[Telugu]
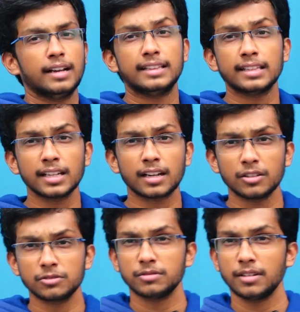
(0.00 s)
ఇదంతా
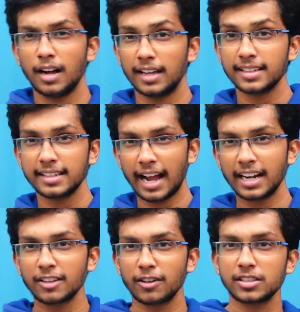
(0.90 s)
కాదు అసలు
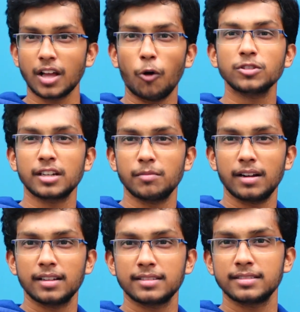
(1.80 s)
యాంటీవైరస్
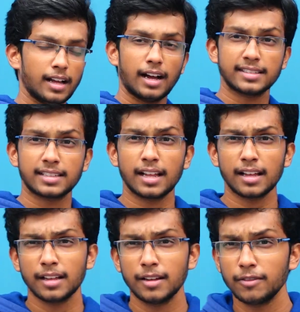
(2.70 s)
అవసరమా అసలు
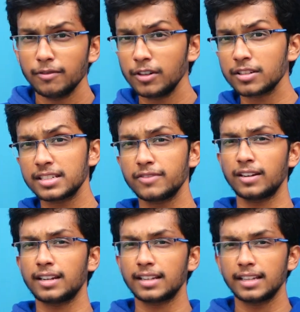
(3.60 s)
విండోస్
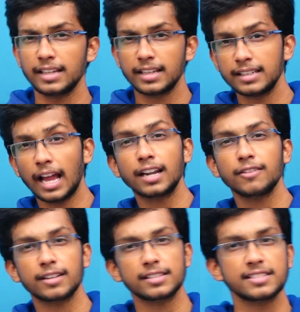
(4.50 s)
డిఫెండర్కి
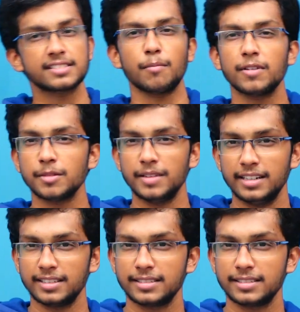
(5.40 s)
యాంటీవైరస్కి సంబంధం ఏంటి